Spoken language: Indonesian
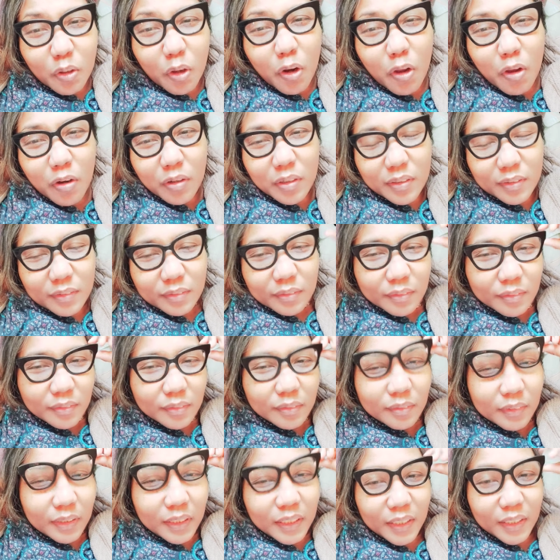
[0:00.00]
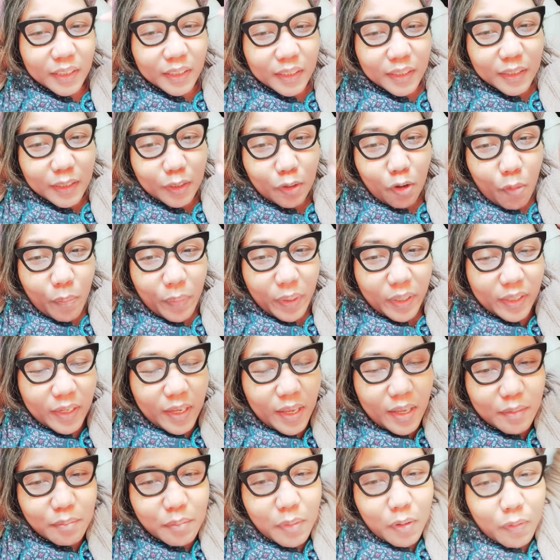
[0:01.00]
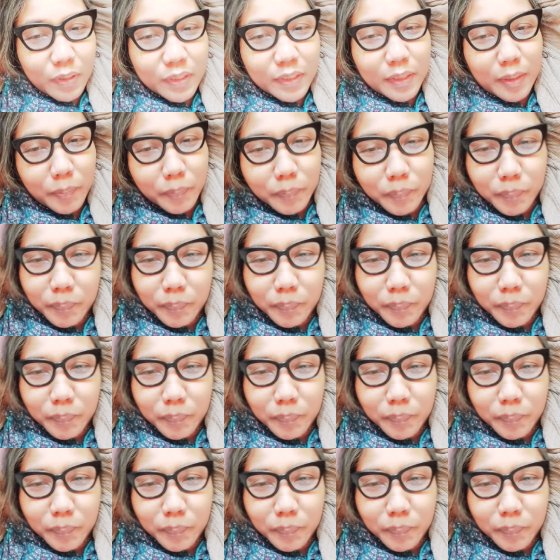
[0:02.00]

tolong di di komen ya bawahnya